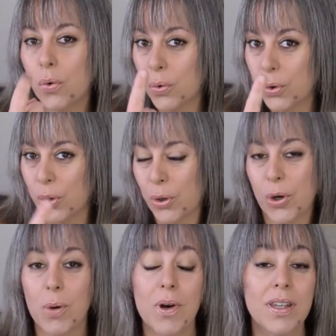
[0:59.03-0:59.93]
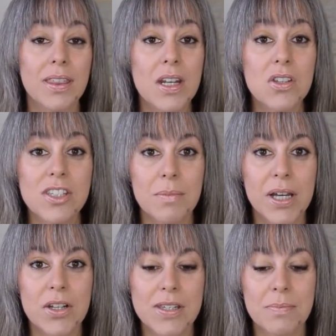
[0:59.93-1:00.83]
Uno, como dicen los
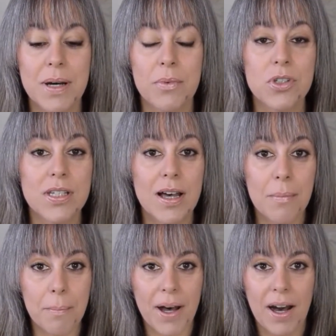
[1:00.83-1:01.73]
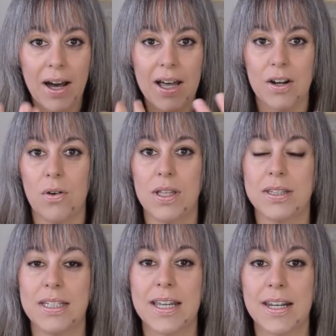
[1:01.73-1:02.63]
chamanes, vamos a bajarlo a
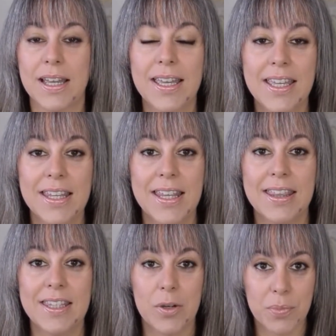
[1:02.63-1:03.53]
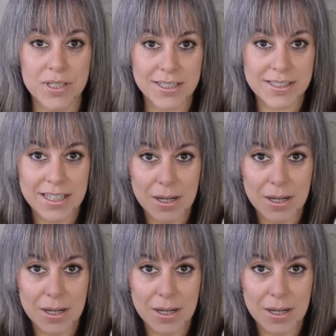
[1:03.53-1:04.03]
tierra. ¿Qué quiere decir? Pues que si